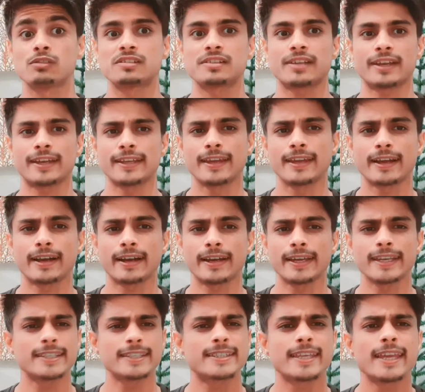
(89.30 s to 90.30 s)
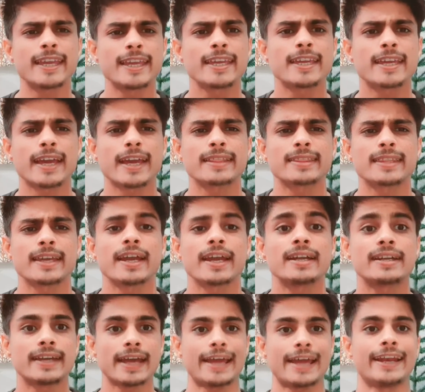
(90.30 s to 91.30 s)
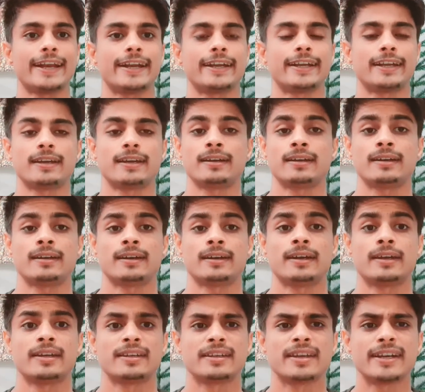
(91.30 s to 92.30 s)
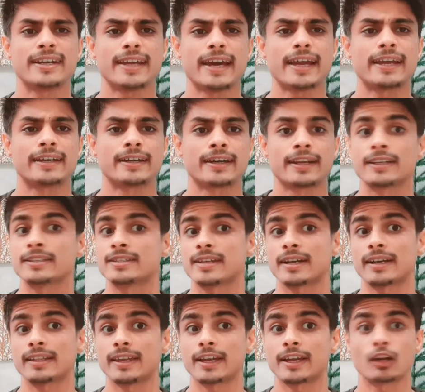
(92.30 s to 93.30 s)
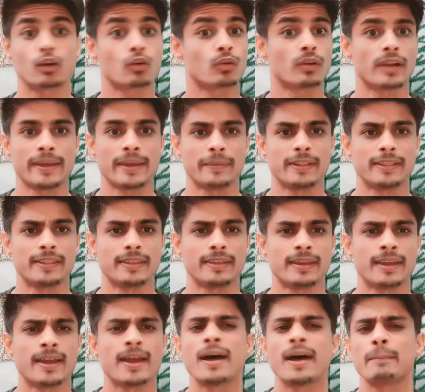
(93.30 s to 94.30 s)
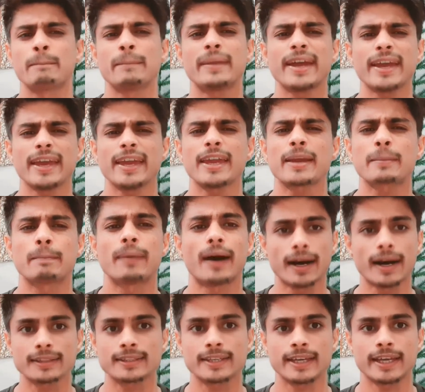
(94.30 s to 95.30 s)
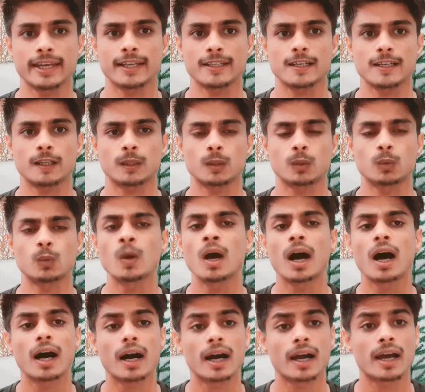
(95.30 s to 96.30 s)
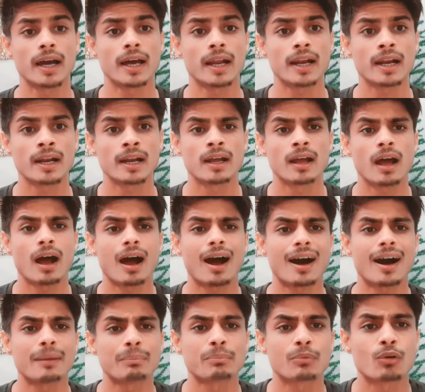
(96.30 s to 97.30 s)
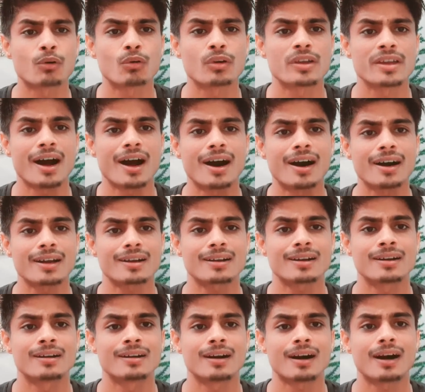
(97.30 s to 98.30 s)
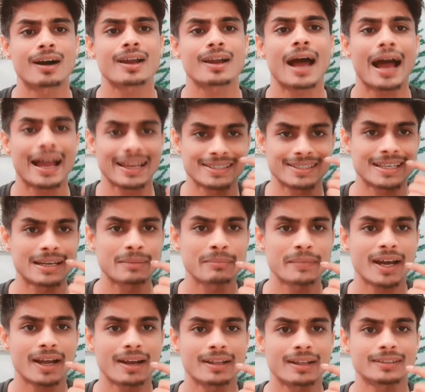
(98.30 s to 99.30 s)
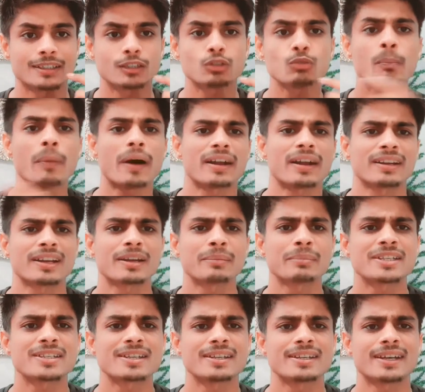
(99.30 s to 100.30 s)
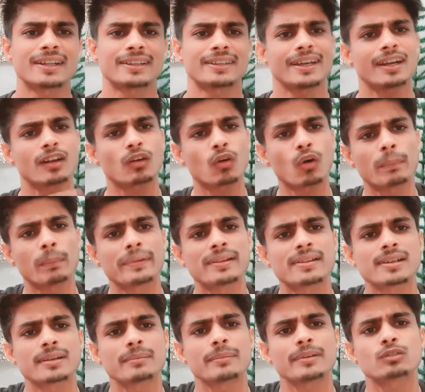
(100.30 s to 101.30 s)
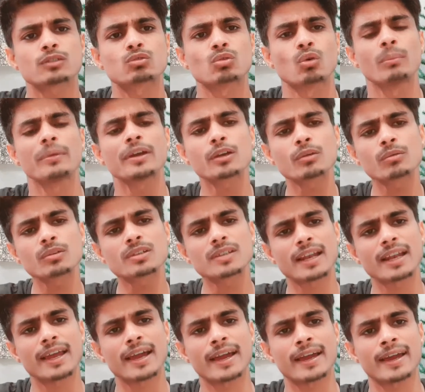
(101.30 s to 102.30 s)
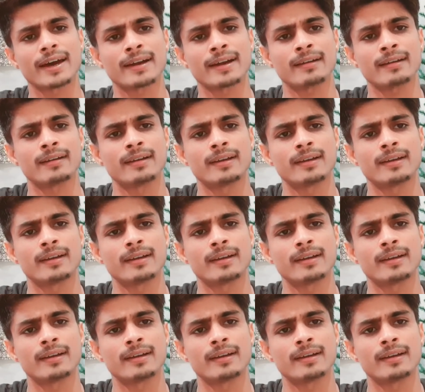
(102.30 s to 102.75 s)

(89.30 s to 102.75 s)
सही है इसे ही कहते हैं टैलेंट ये टैलेंट हर एक जगह देखने को नहीं मिलती मैं एक बात कहना चाहता हूँ अगर आपको यार अगर आइसक्रीम खाना था तो पार्लर में चले जाते यार कपिल शर्मा शो में क्यों चले आया यार